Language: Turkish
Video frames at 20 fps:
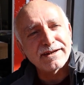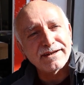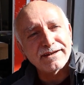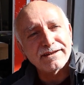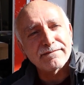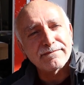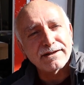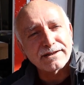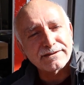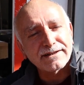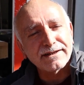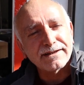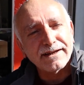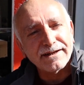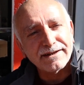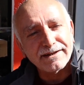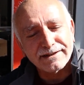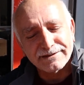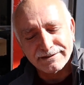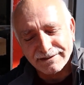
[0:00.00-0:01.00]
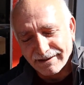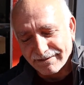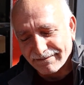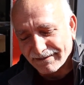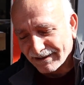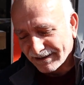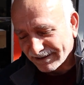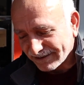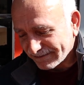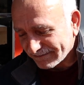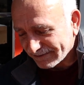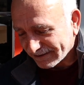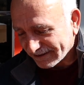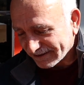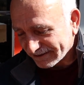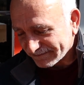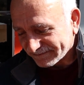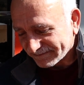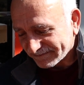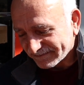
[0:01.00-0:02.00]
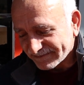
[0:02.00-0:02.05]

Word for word: Belediye başkanlarının açıklamalarına bakalım.